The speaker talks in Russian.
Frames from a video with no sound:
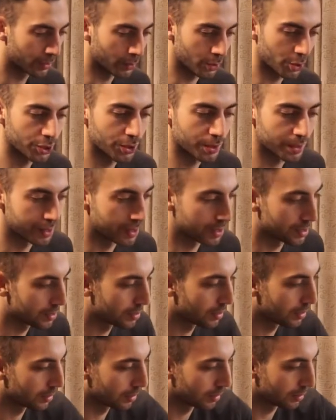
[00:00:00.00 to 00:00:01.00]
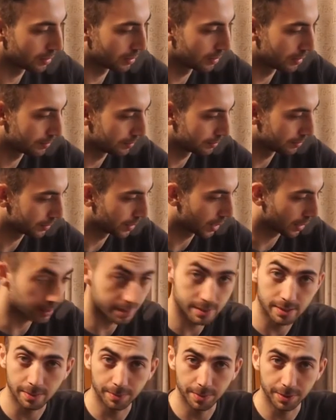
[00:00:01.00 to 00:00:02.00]
Ну а что здесь? Э, так,
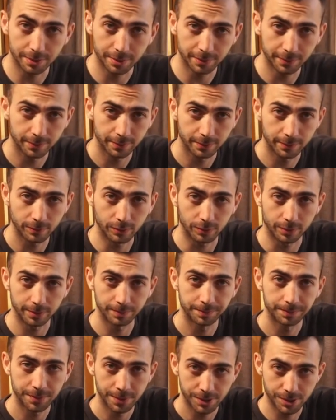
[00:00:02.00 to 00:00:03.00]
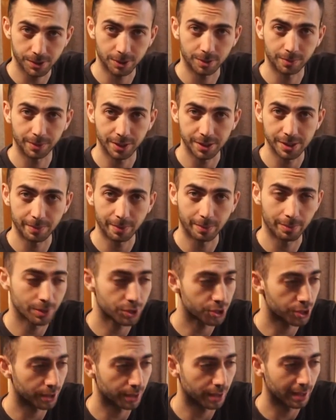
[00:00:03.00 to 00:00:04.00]
из напитков. Вот, Серег, подойди
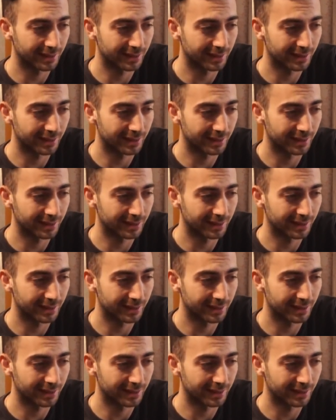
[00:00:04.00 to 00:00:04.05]
поближе.